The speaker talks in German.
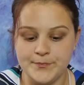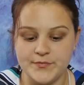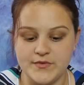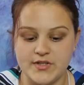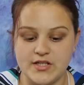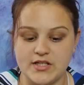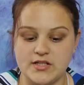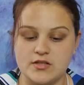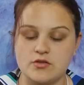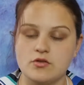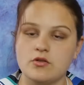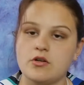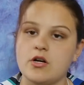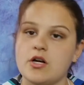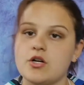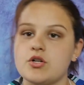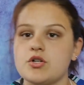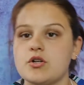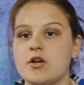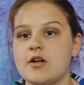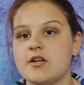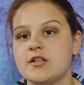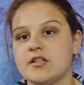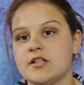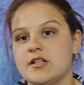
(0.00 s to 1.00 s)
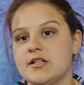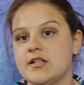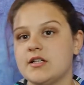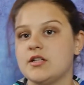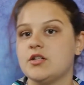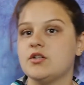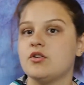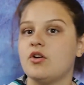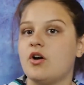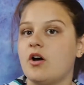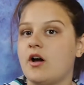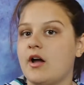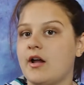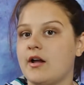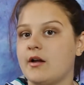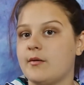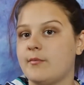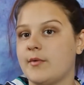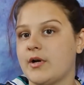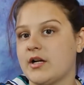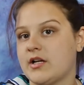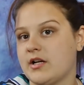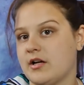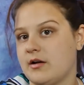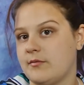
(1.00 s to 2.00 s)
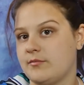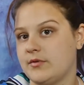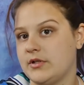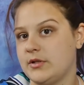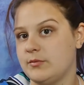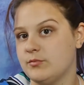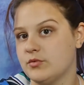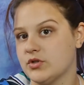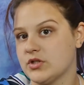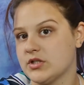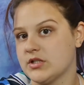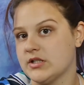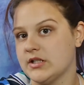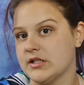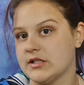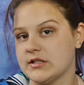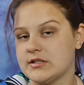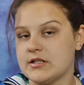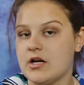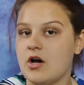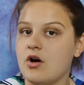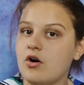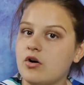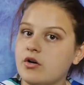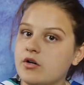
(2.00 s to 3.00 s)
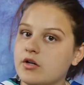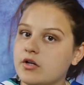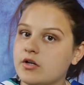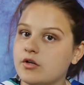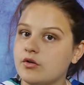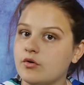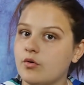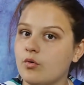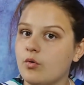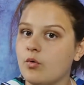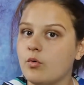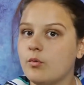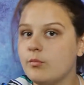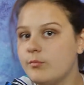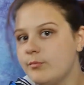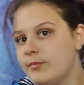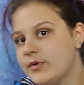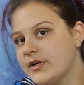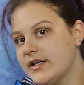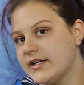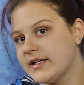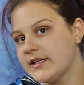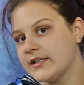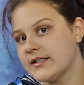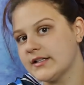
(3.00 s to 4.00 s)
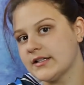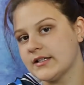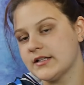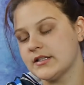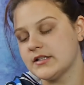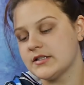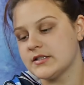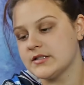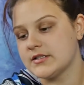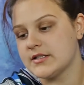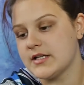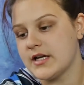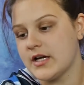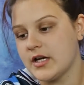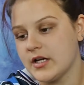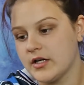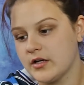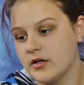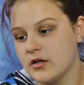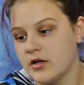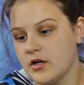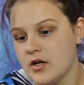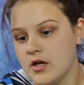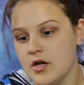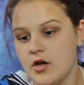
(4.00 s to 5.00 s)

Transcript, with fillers: Die Zuckerstreusel, die ich noch reingemacht habe, die müssen jetzt auch nicht unbedingt drin sein.